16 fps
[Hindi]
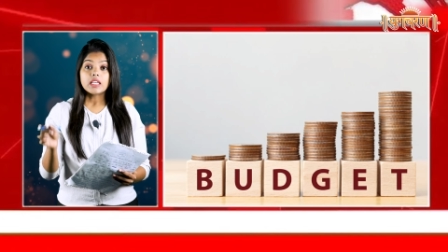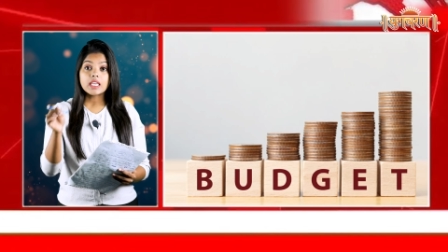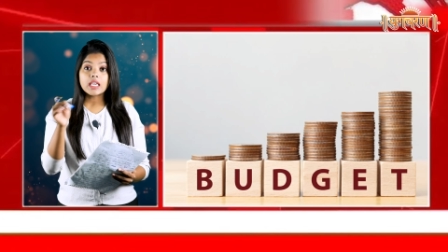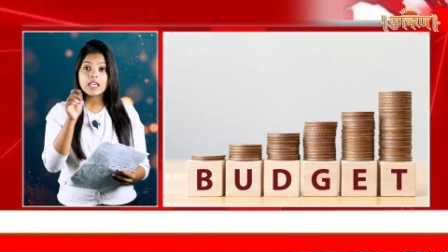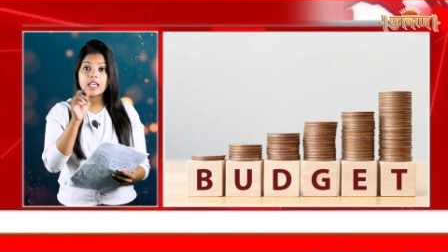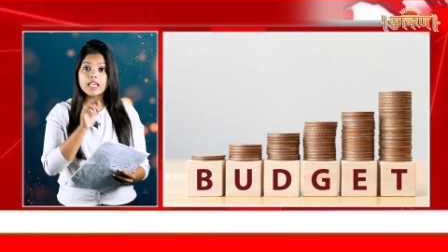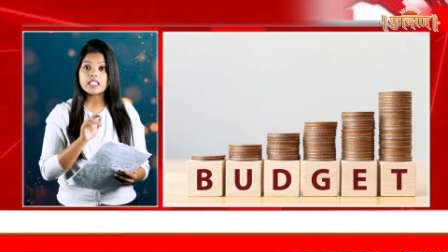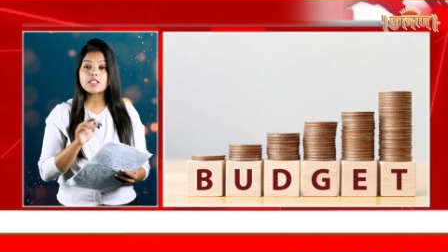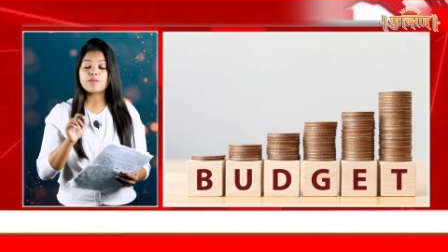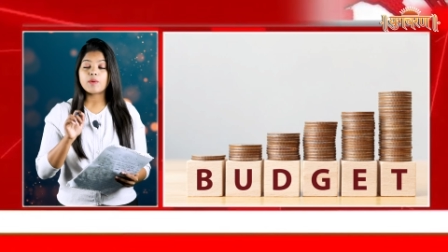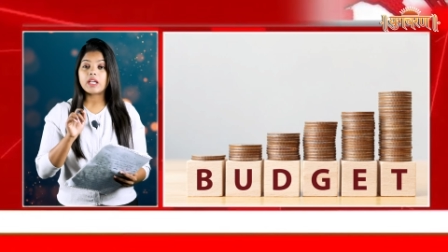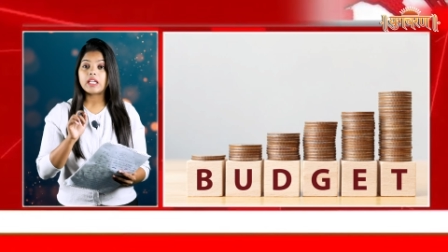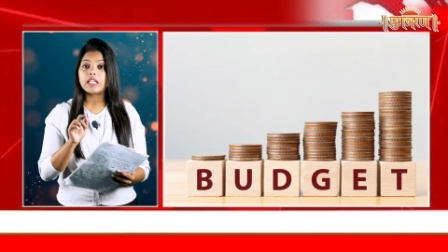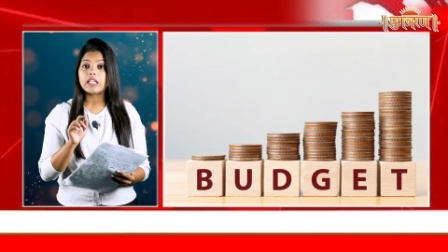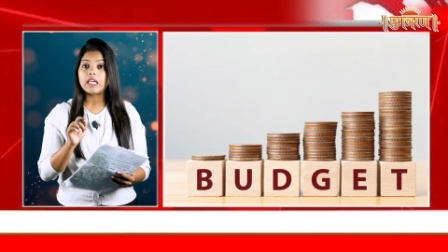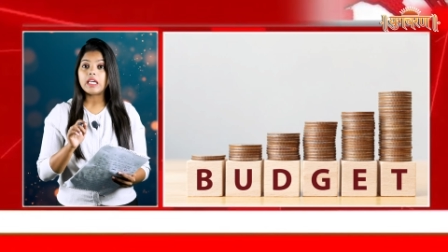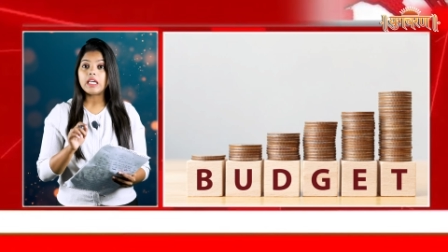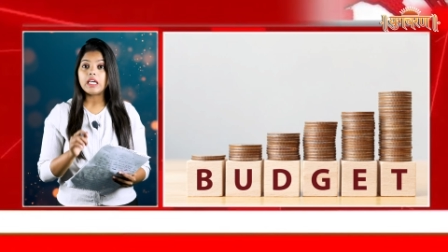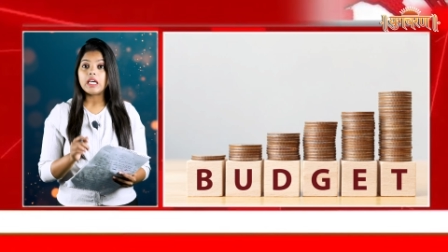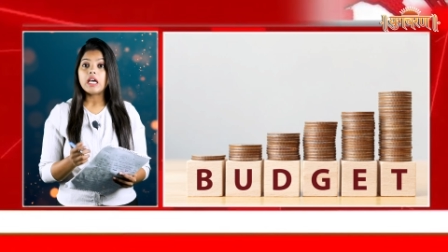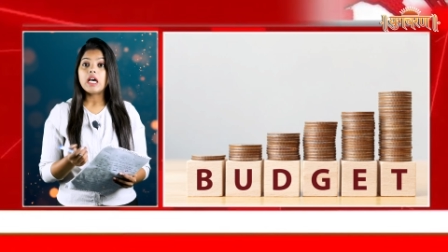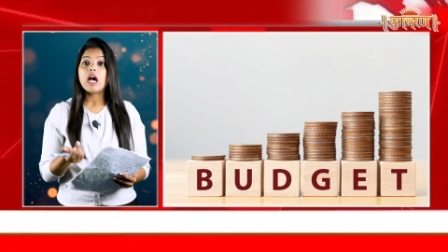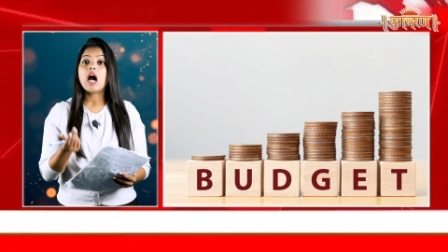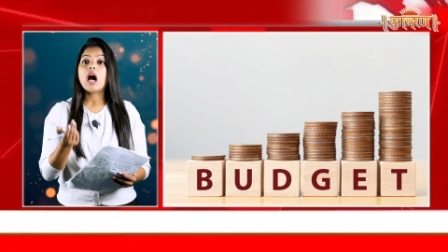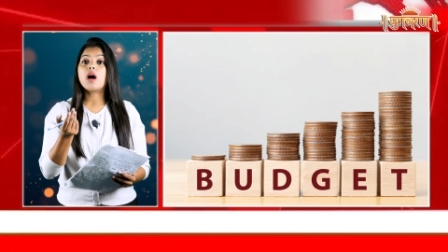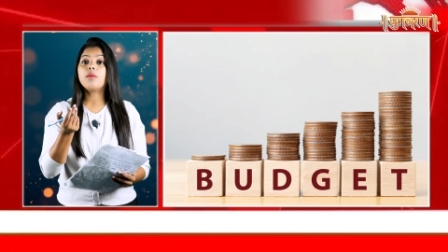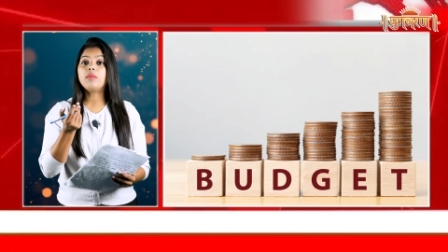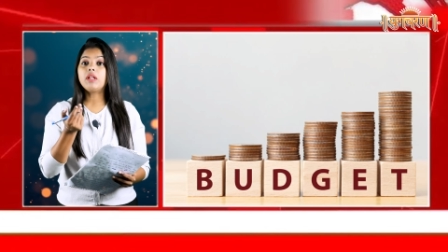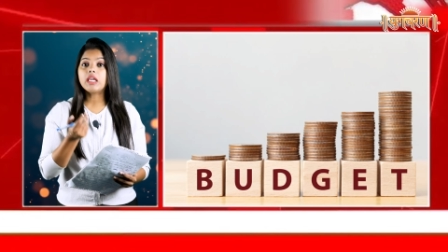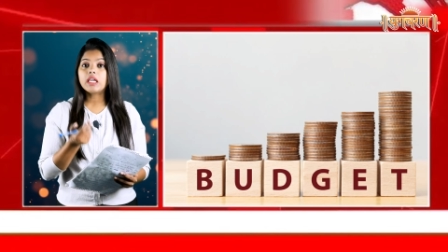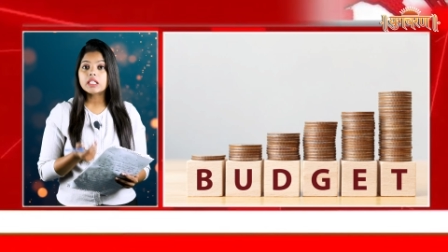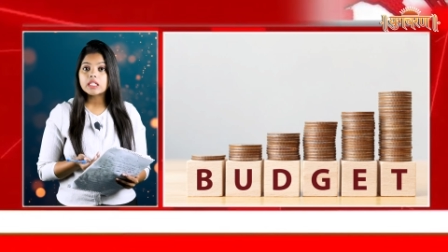कि इस महीने
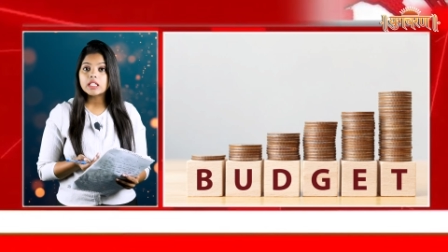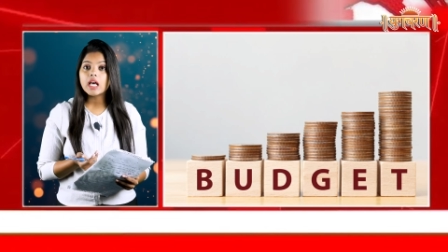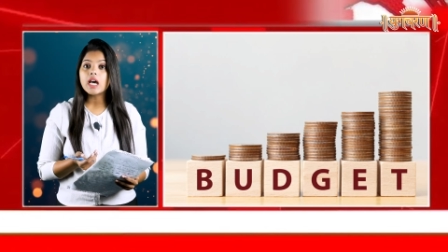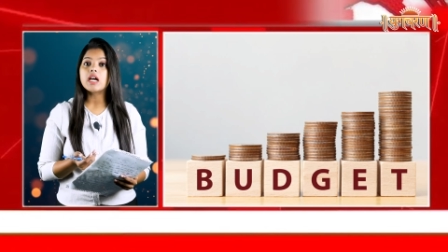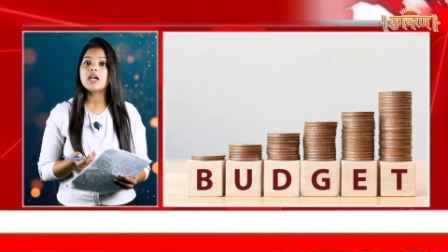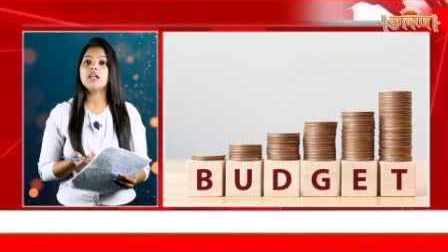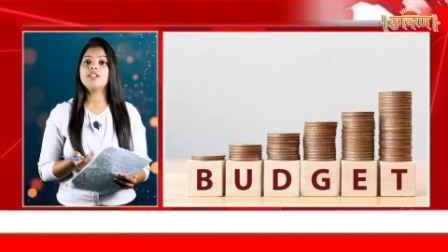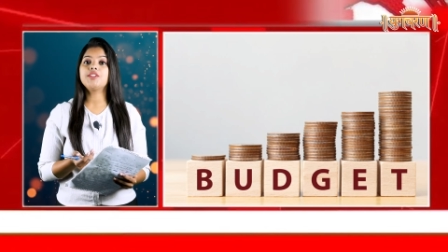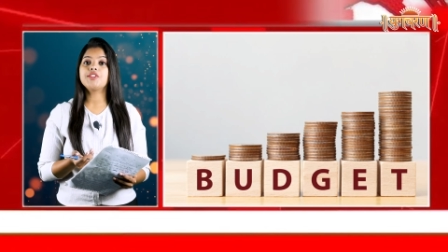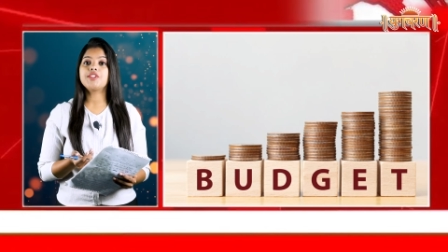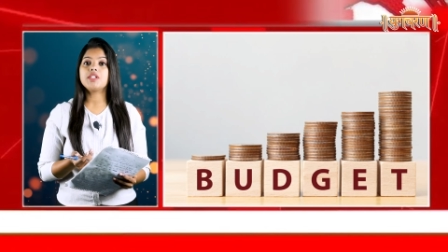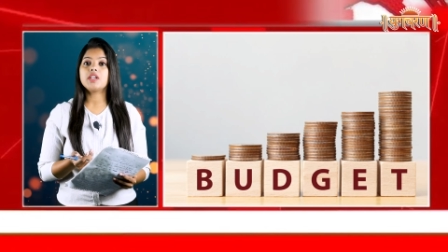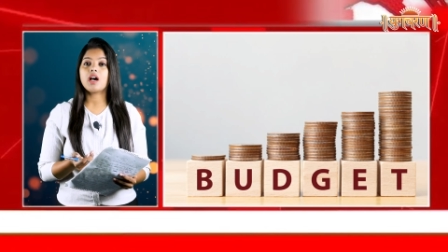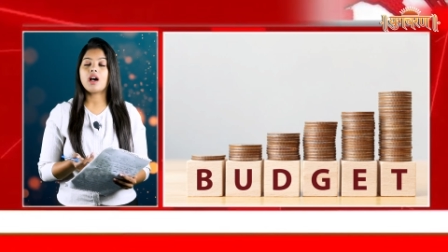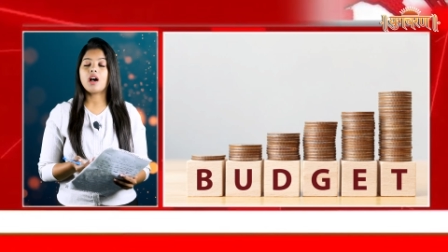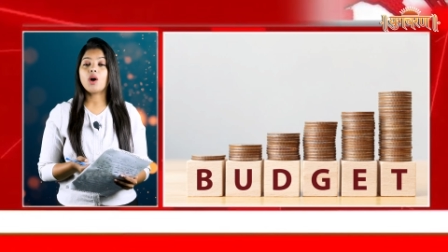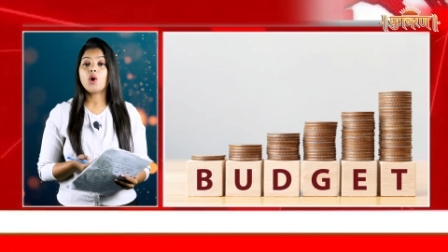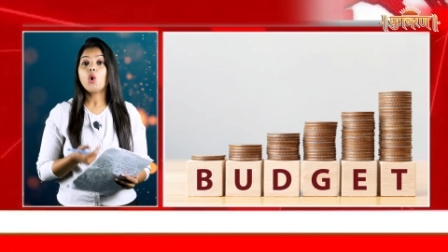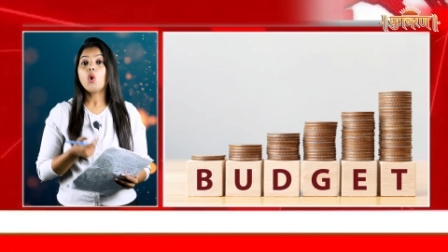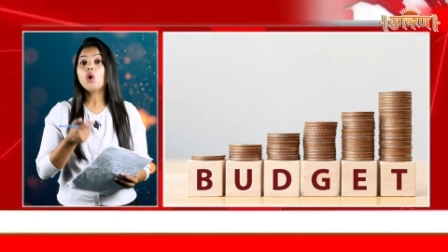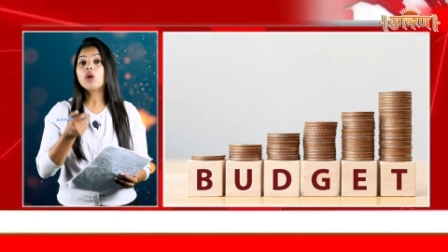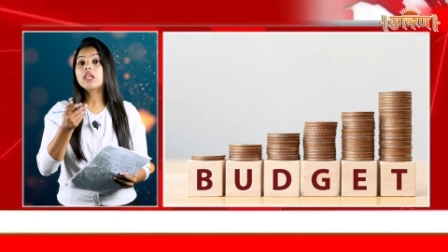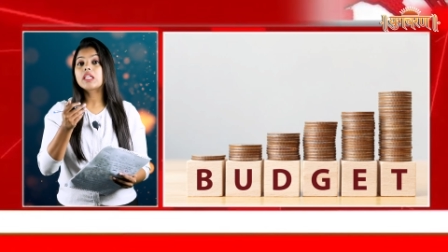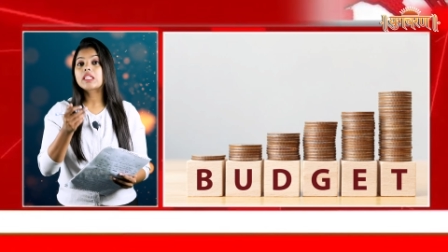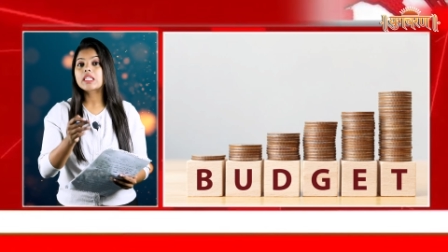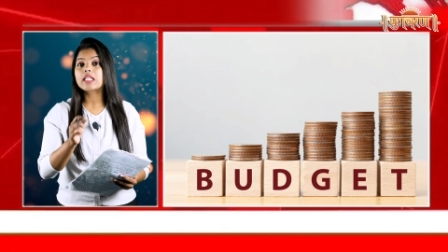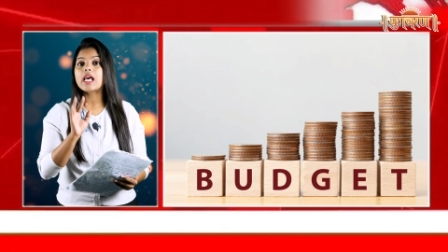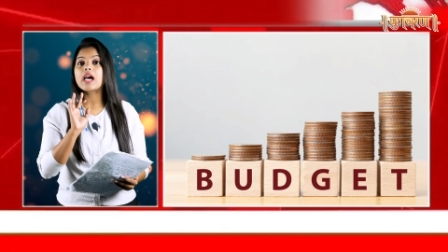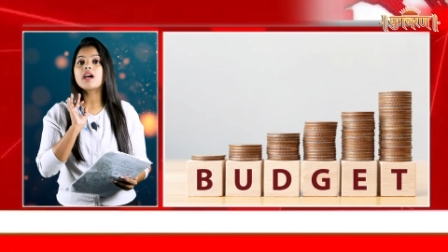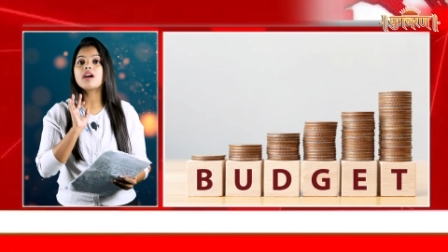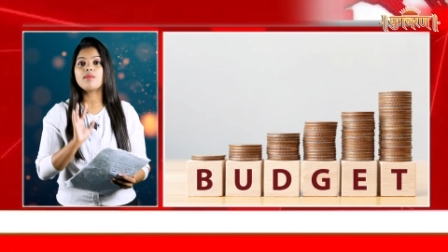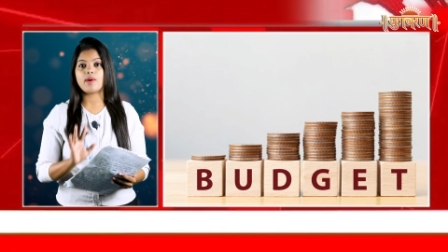हमने कितना खर्च किया और
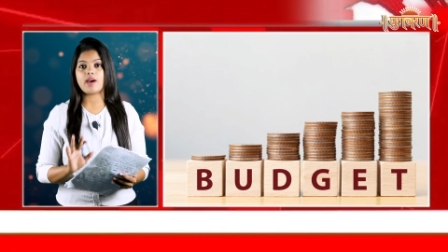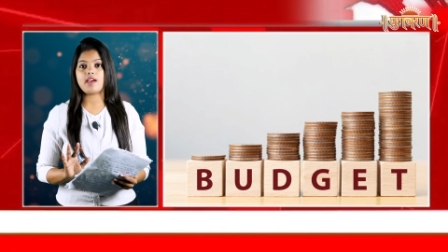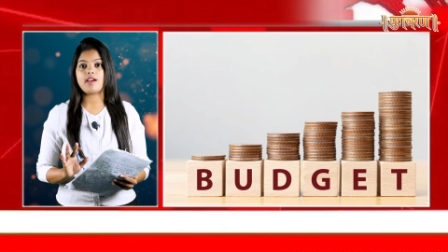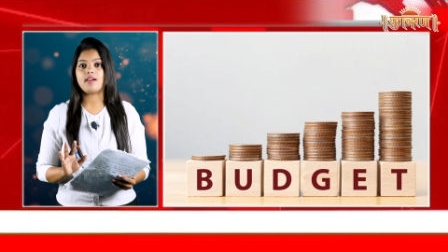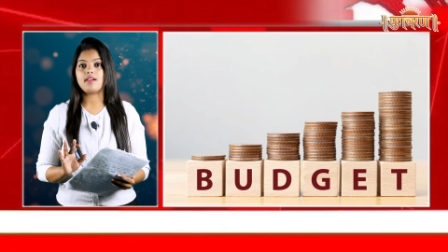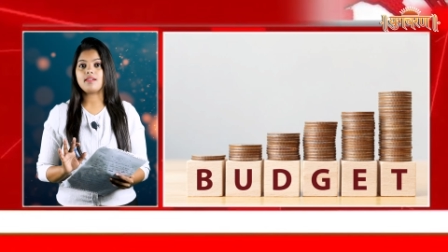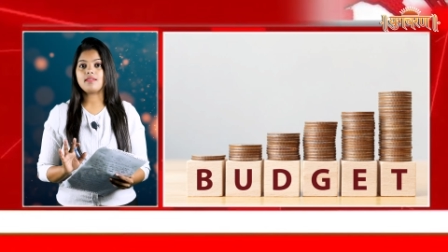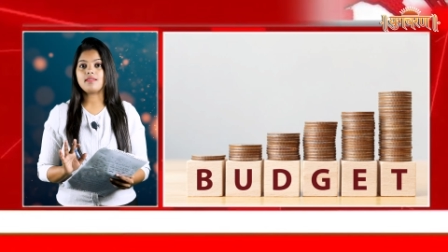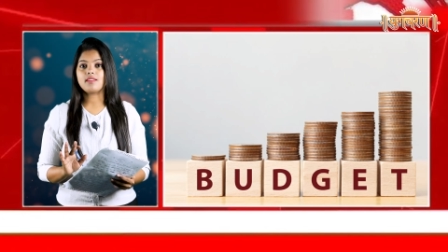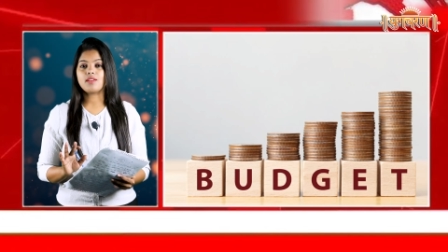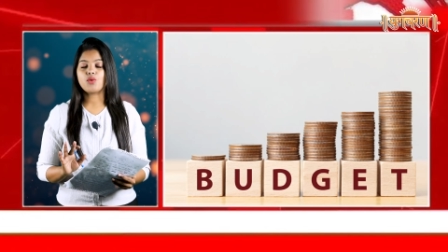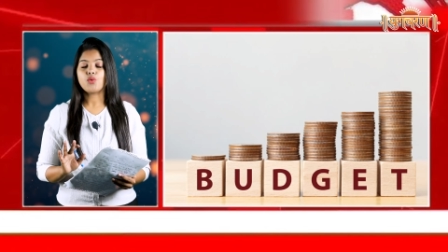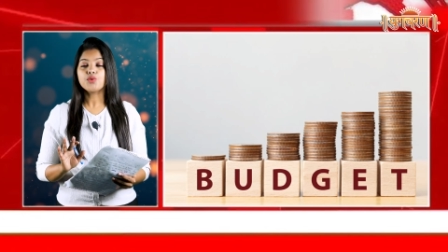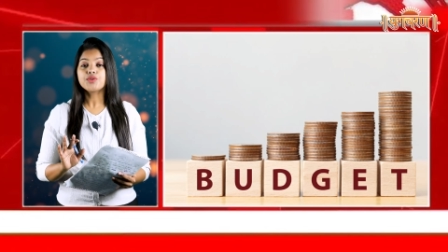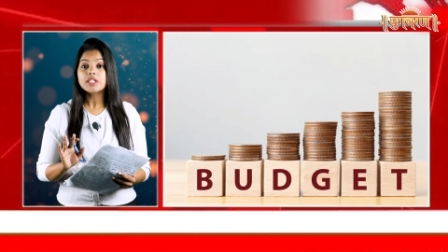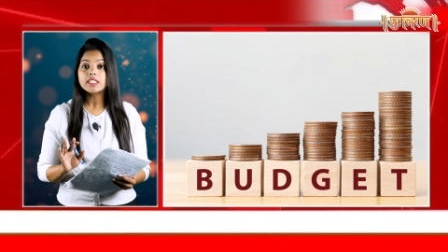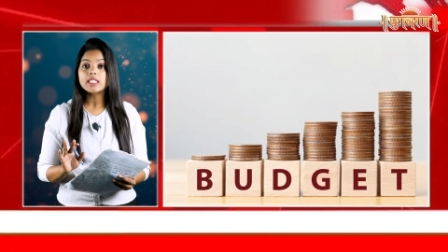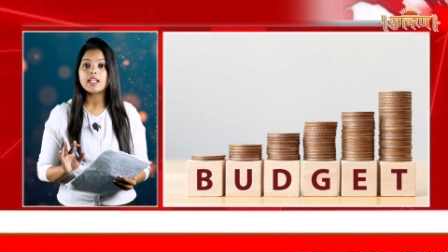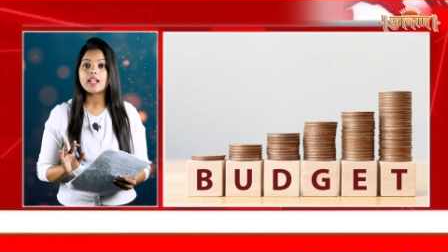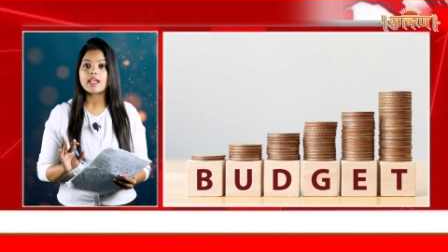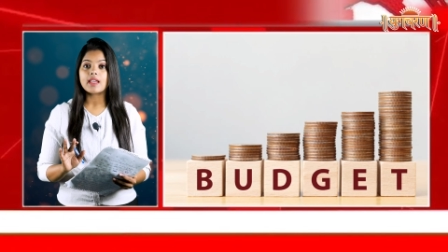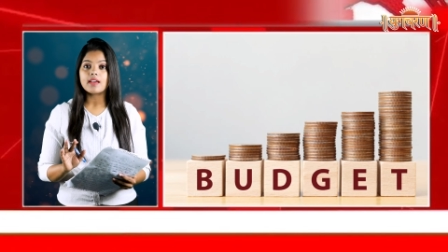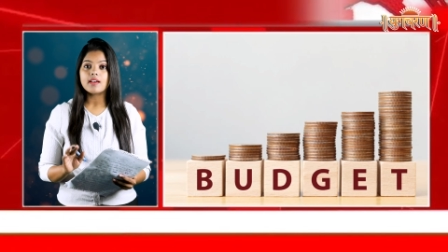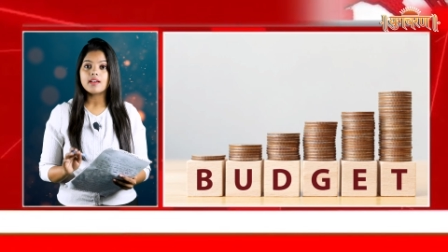कितना कमाया उसी तरह